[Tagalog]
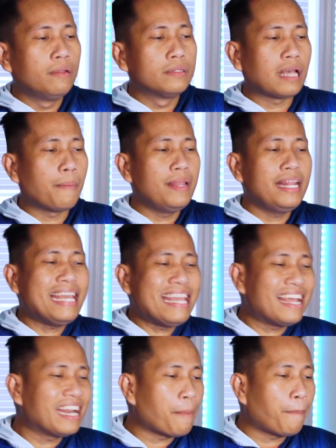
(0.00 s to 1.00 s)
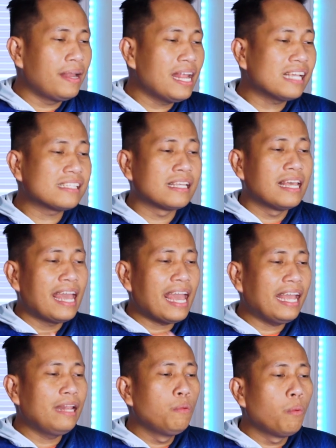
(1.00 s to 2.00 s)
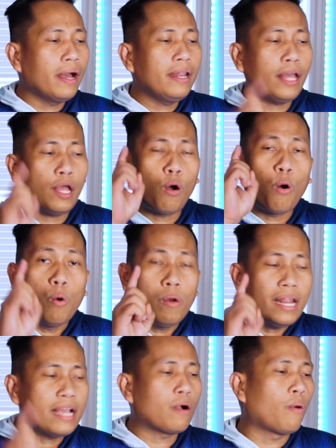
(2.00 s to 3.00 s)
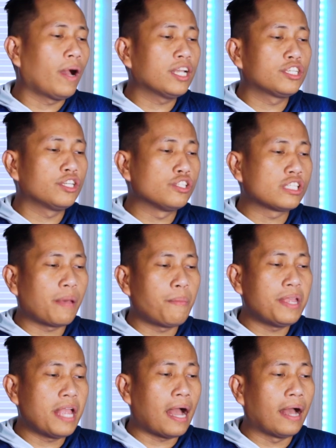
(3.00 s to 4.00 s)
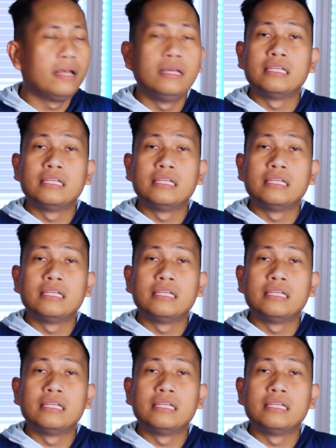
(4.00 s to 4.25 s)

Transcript: Sabi ni Ian Lapadas, and one only question, sabi niya,